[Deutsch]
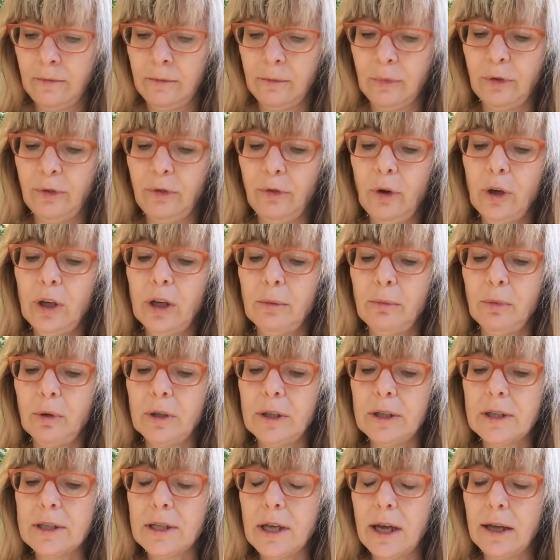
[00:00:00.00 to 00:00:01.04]
Bevor der
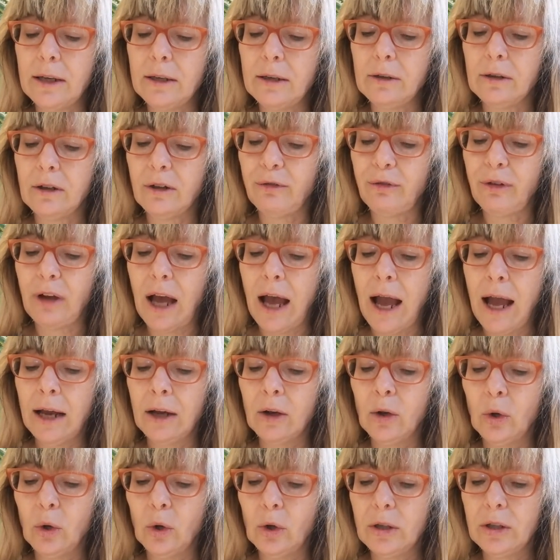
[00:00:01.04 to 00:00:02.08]
Polizeidiener
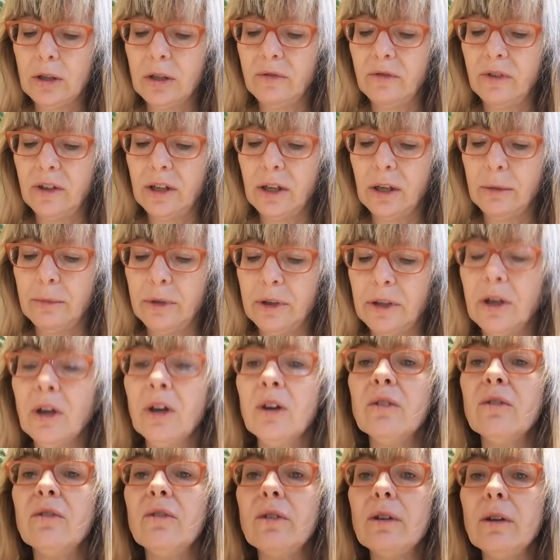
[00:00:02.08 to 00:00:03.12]
fragen konnte, wen er mit
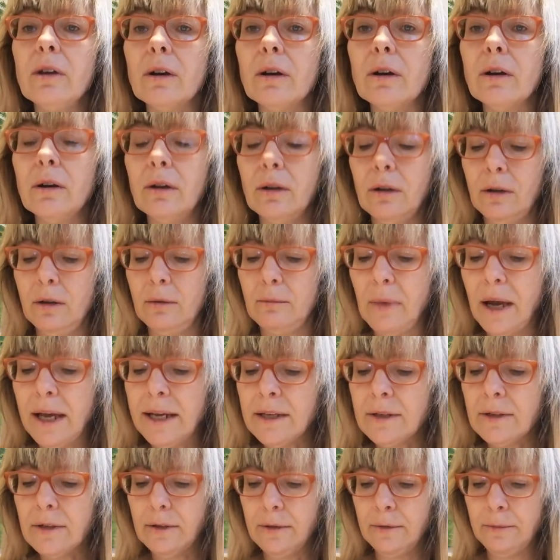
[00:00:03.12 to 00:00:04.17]
wir
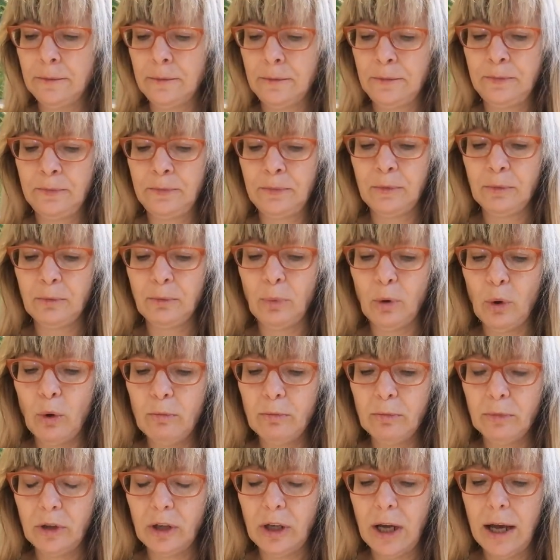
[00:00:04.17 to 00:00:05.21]
meinte,
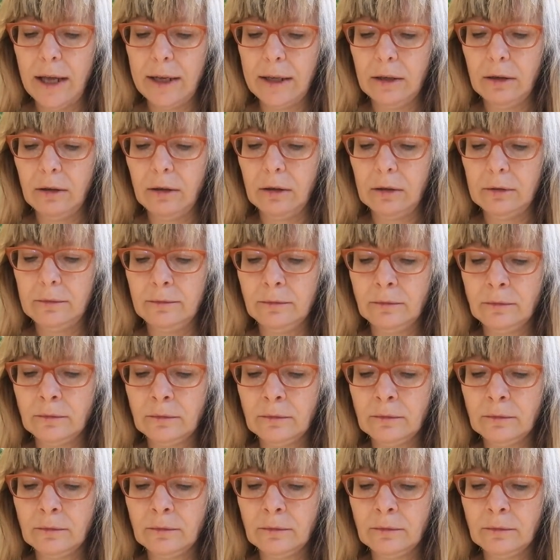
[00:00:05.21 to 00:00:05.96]
brummte der andere.